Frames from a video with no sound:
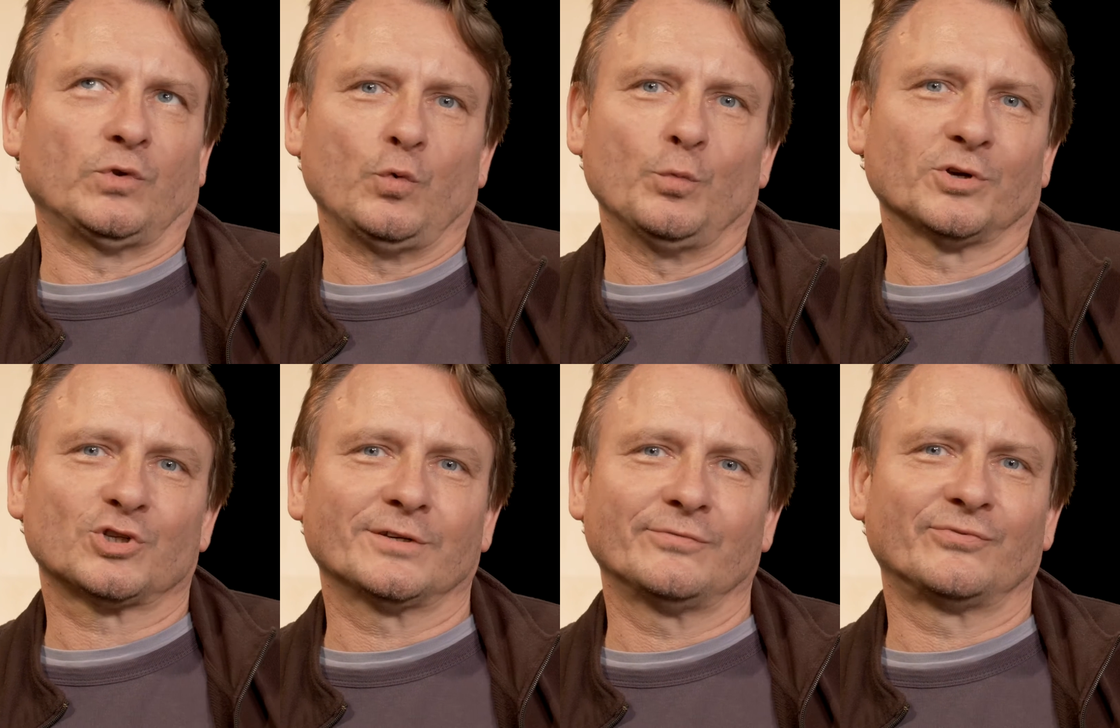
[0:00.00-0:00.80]
die
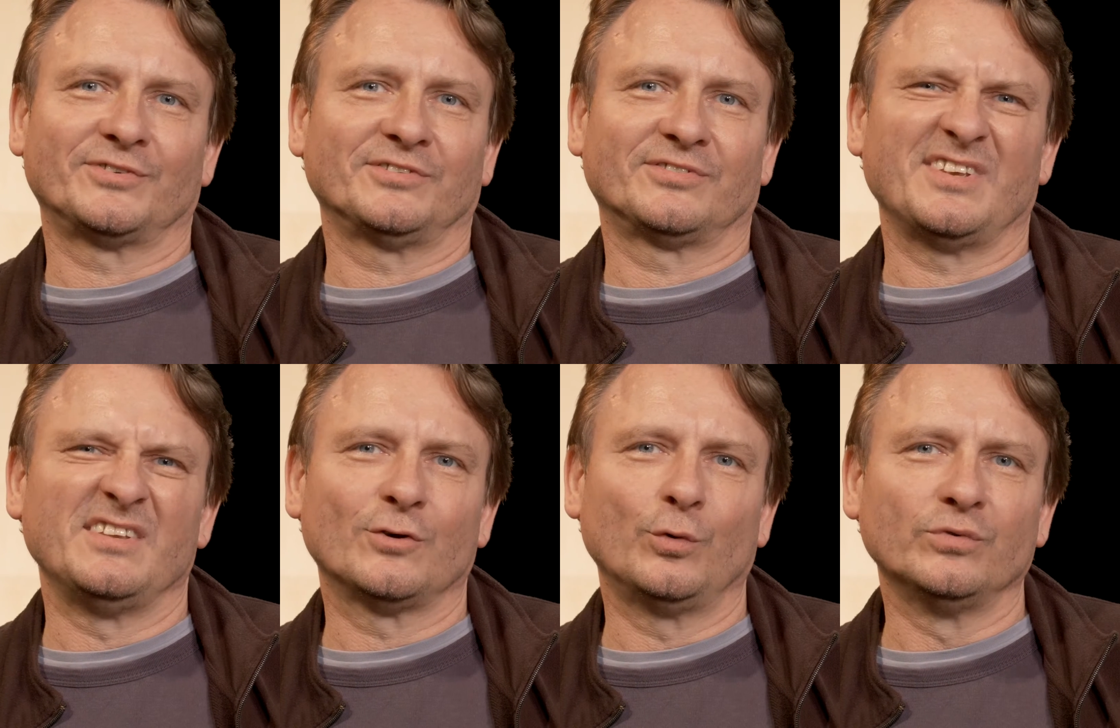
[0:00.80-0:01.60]
Überschrift ist
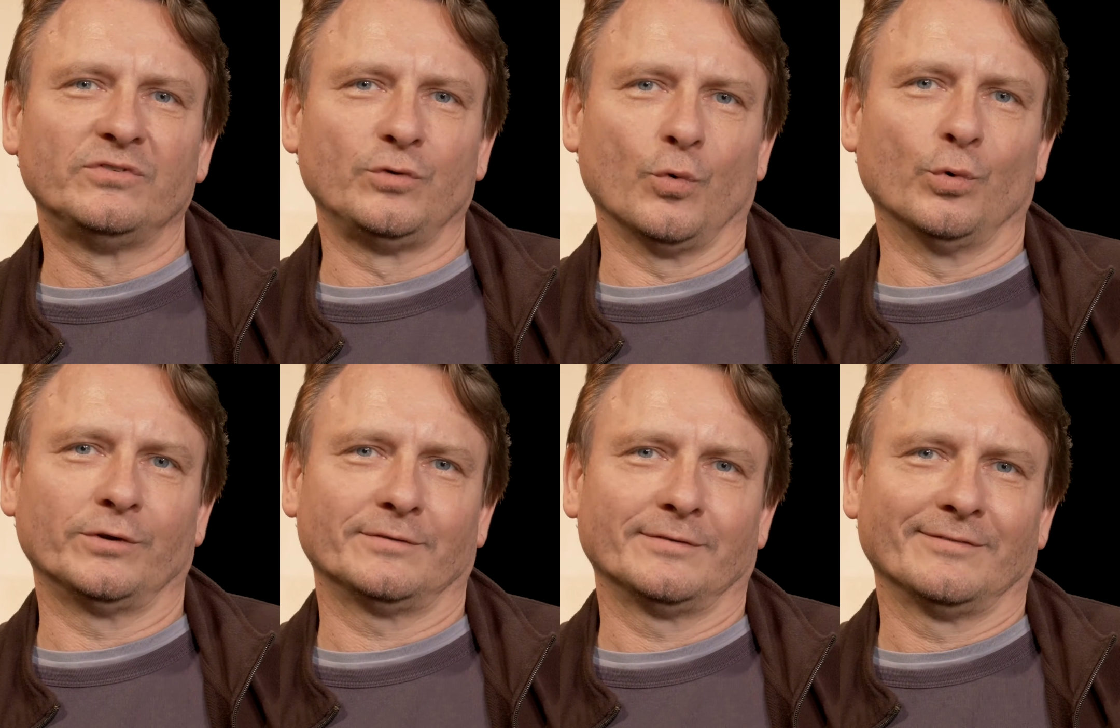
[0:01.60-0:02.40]

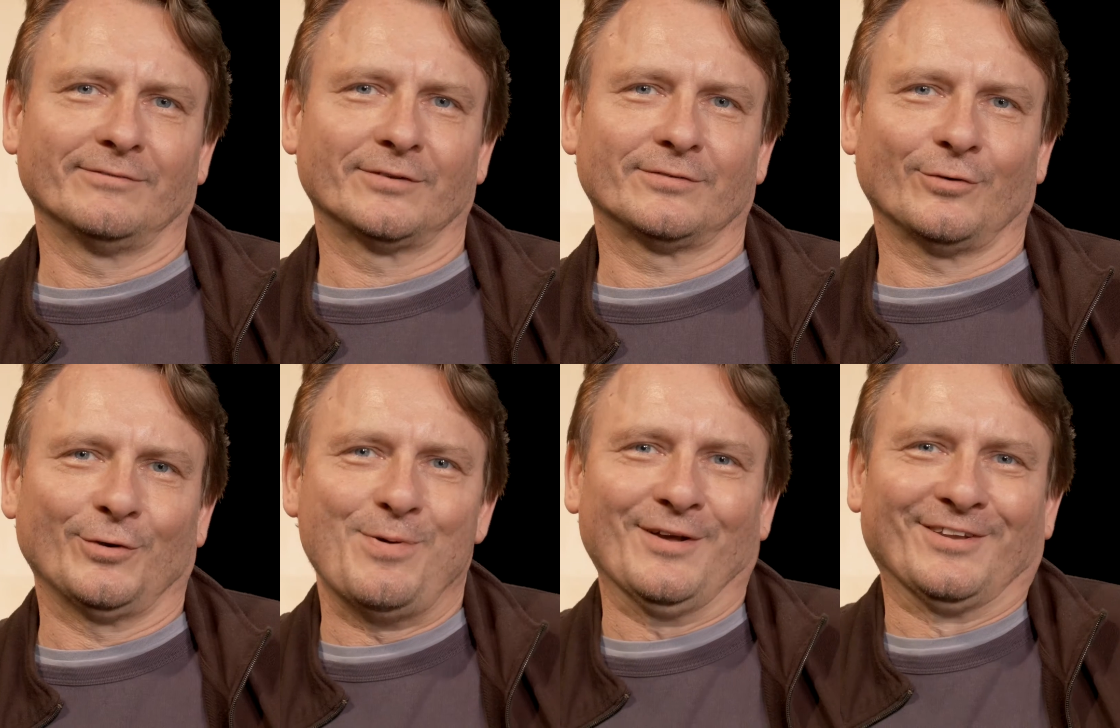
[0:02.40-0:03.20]
Inklusion, was auch
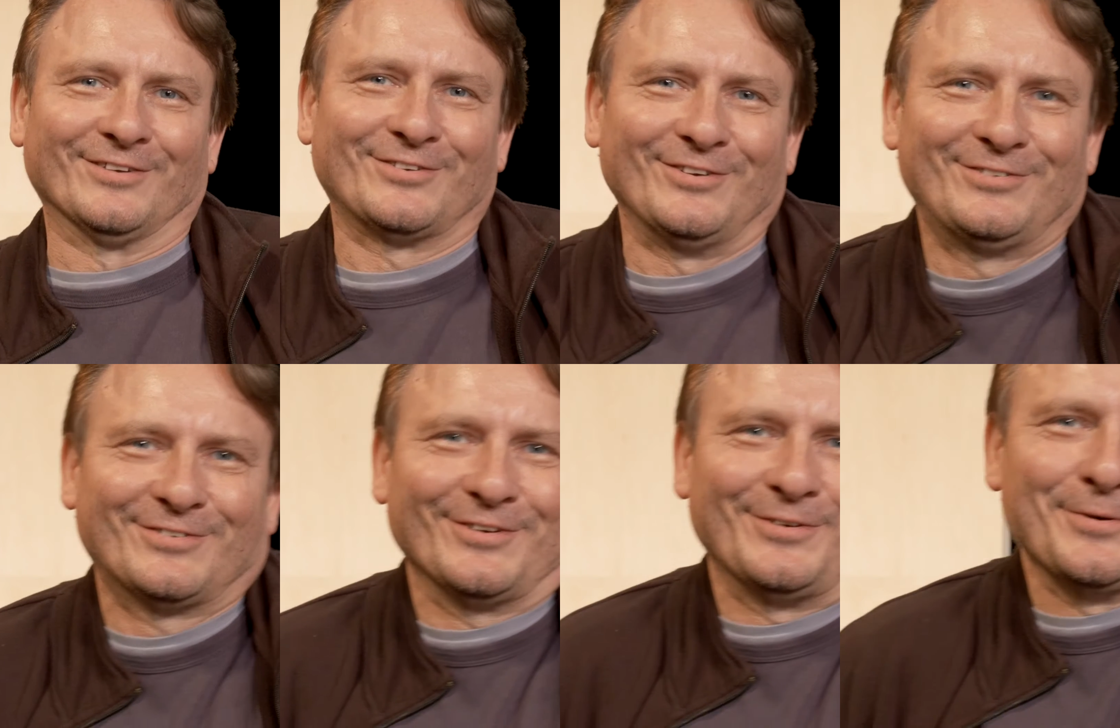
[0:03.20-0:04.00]
immer das
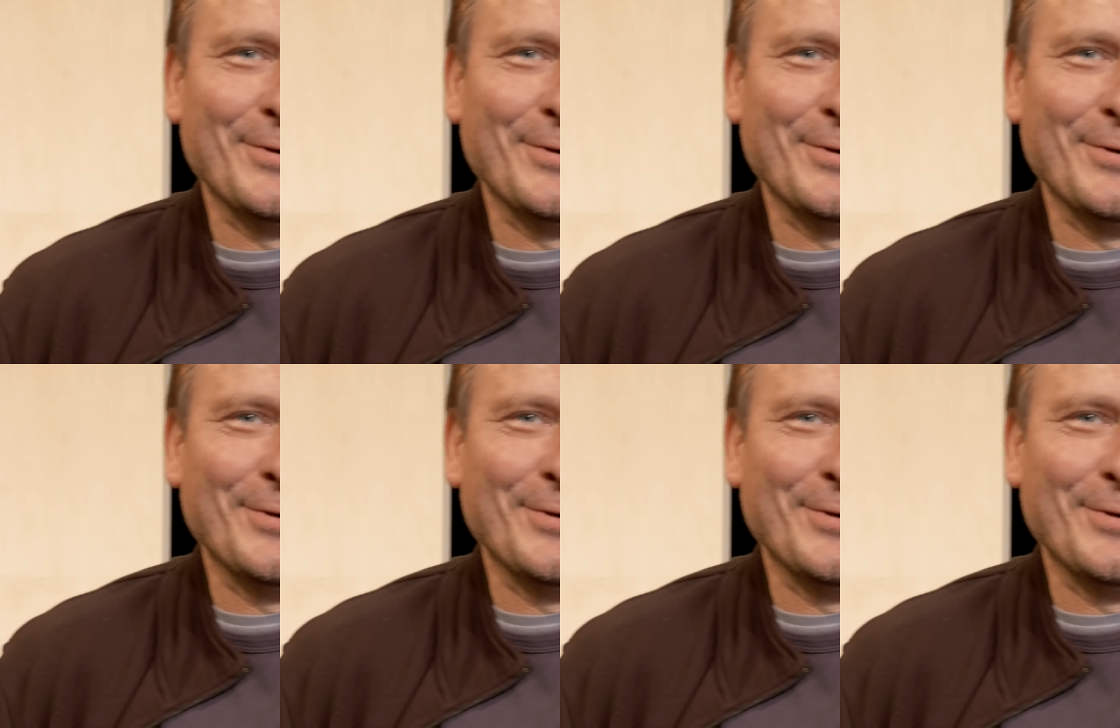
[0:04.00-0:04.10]
ist.